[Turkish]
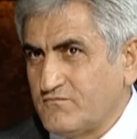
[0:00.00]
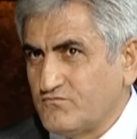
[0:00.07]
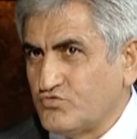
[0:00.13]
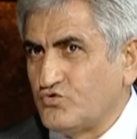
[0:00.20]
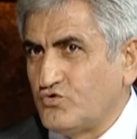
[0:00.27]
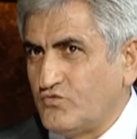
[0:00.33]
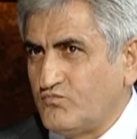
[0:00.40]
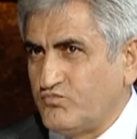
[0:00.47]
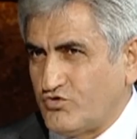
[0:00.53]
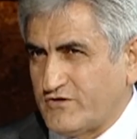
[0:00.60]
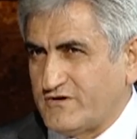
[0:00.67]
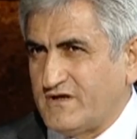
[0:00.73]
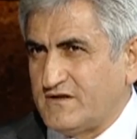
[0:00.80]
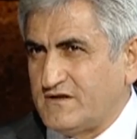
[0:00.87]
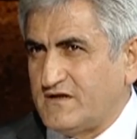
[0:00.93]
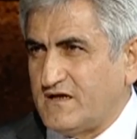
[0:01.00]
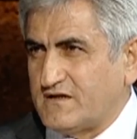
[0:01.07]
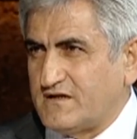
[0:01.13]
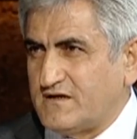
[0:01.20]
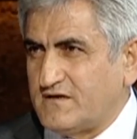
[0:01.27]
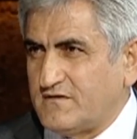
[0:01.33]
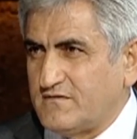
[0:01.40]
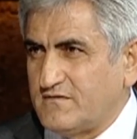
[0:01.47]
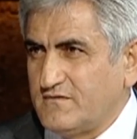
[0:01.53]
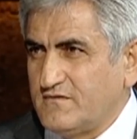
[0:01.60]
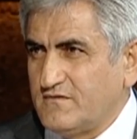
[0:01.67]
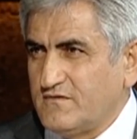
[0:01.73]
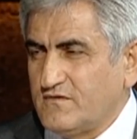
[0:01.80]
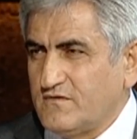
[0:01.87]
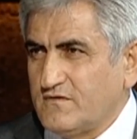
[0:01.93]
bu protein diyetini
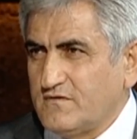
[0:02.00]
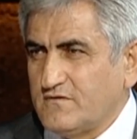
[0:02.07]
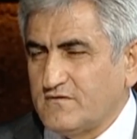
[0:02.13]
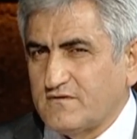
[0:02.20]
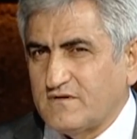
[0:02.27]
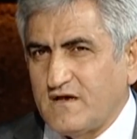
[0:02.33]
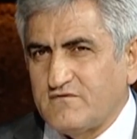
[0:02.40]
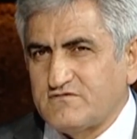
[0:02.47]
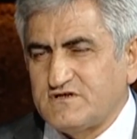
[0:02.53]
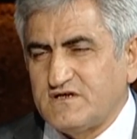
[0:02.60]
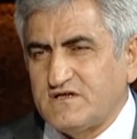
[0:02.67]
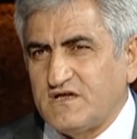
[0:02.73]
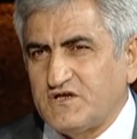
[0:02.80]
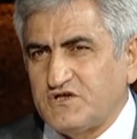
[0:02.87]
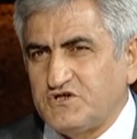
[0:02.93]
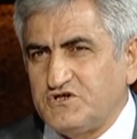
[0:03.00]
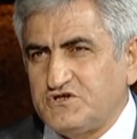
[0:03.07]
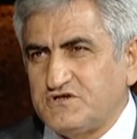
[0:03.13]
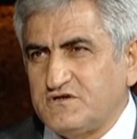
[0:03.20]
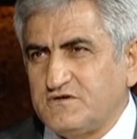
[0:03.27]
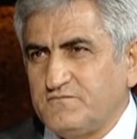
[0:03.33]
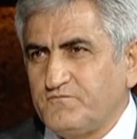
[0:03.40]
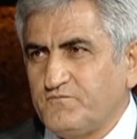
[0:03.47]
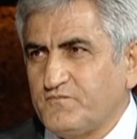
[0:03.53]
tavsiye eden kişi